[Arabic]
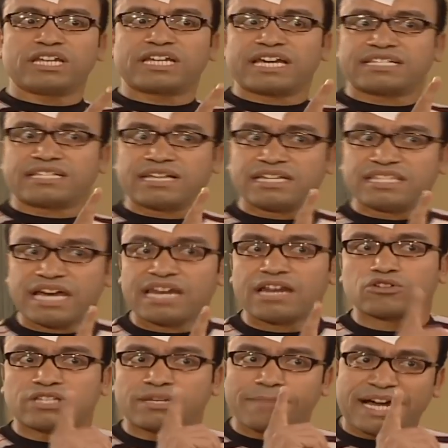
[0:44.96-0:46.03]
بقول لك يا
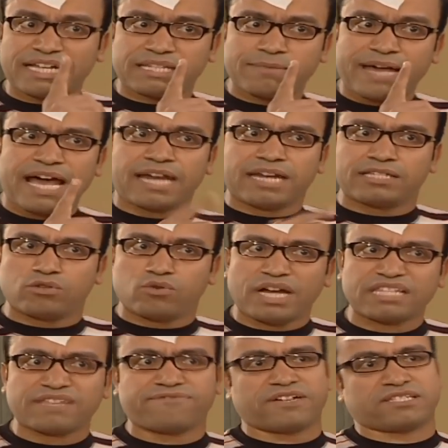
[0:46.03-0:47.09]
سيدة لو سمحت بقى انا
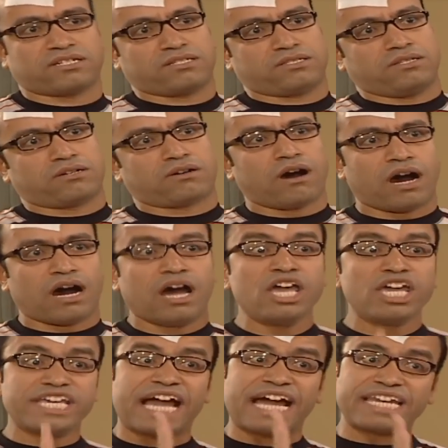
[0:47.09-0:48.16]
دلوقتي في فترة نقاهة